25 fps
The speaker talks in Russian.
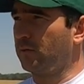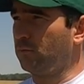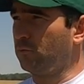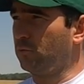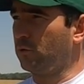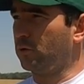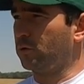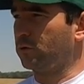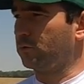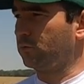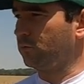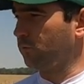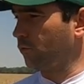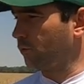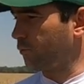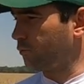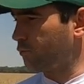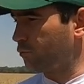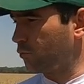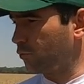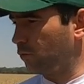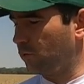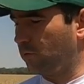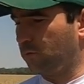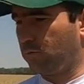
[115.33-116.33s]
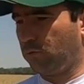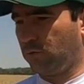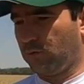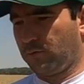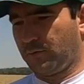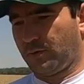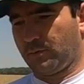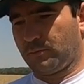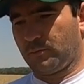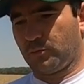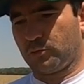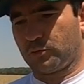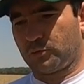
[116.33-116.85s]
Вот, ну, все
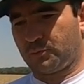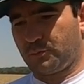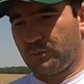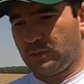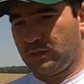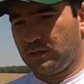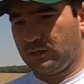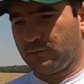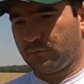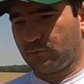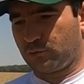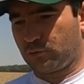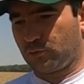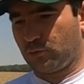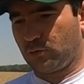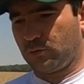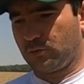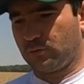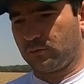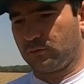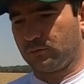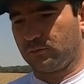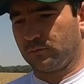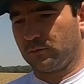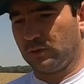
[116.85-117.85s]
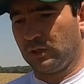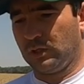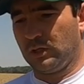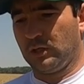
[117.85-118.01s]
вовремя успели, все